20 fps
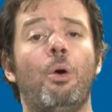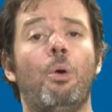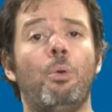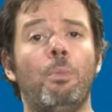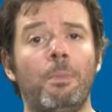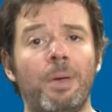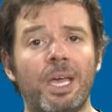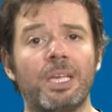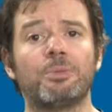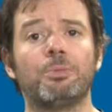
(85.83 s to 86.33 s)
O
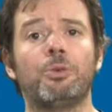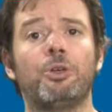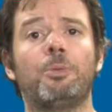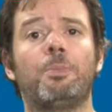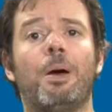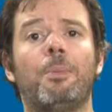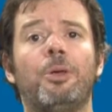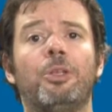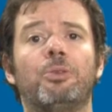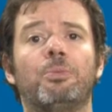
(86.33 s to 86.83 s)
mesmo
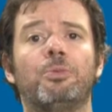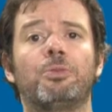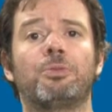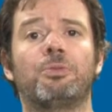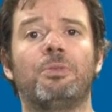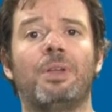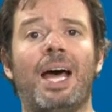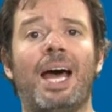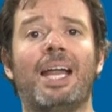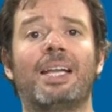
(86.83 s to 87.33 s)
grupamento
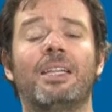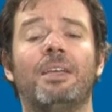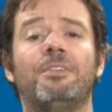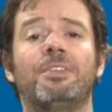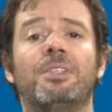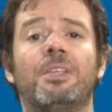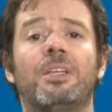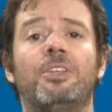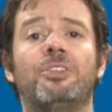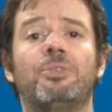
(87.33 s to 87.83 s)
muscular
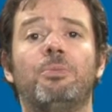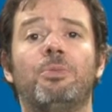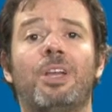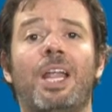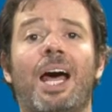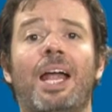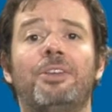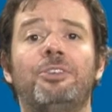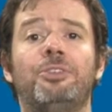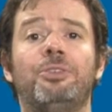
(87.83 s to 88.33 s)
deve ser
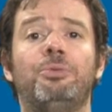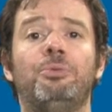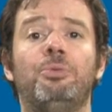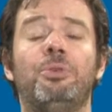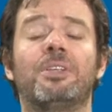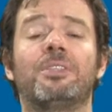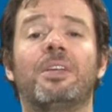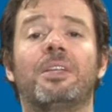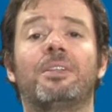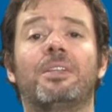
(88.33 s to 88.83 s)
estimulado de
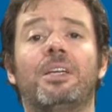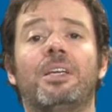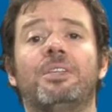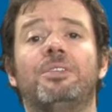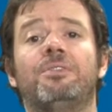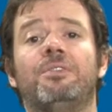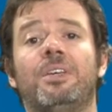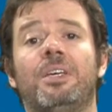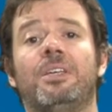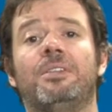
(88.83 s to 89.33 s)
duas a
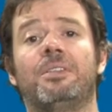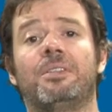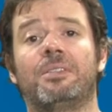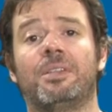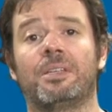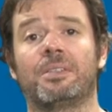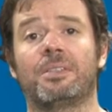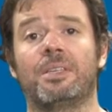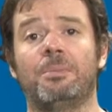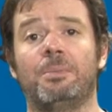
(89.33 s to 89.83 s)
três vezes
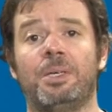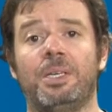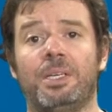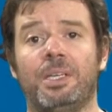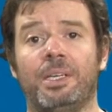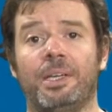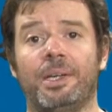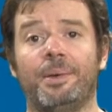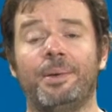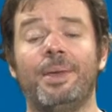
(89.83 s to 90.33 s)
na
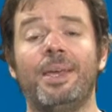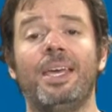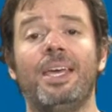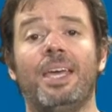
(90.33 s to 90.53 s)
semana,